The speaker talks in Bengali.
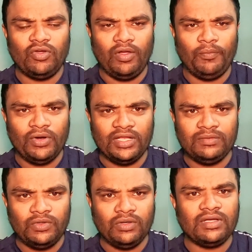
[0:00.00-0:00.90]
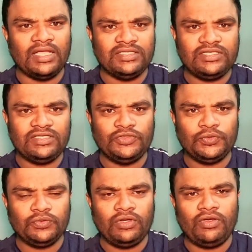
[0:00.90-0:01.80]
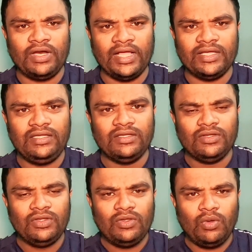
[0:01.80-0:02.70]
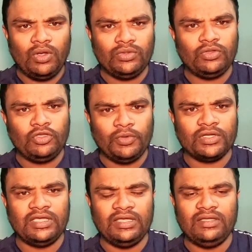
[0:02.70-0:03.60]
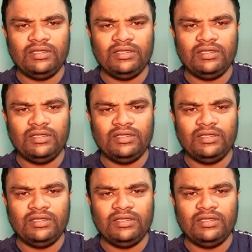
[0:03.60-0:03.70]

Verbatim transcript: অপরাধমূলক কাজের সাথে যুক্ত হওয়ার আগে অন্তত পক্ষে